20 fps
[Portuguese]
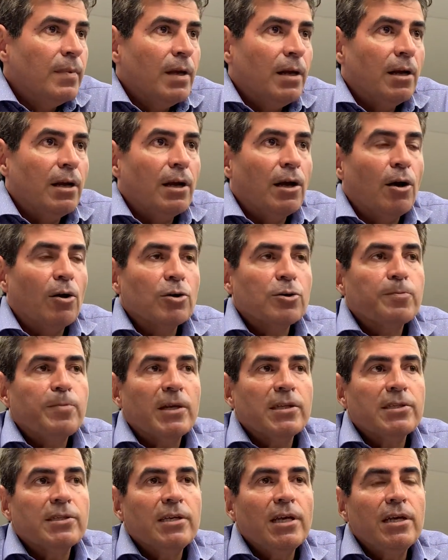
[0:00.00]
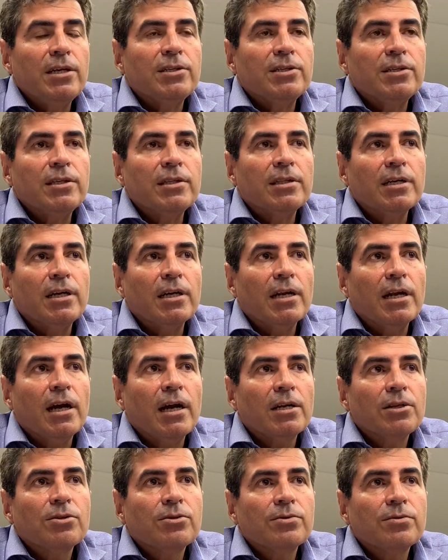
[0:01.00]
a, aos pacientes
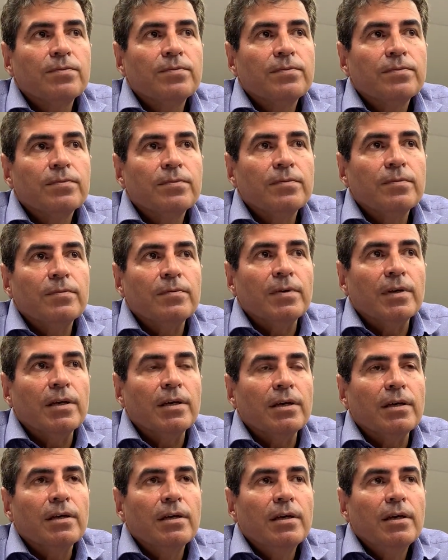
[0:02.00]
internados. Né?